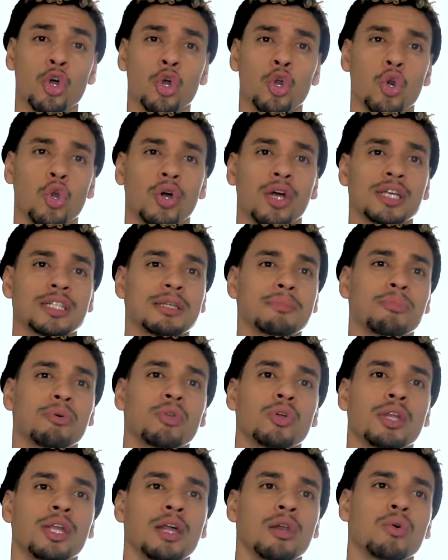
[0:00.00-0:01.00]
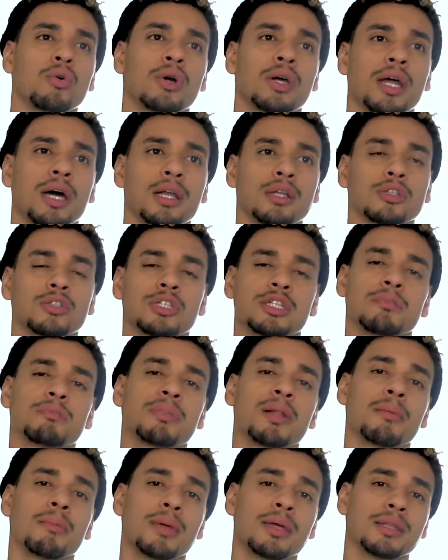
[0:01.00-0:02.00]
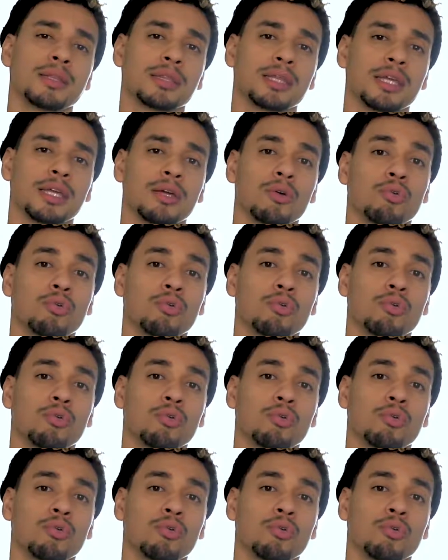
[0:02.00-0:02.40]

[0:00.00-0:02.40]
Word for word: lo que se podría lograr simplemente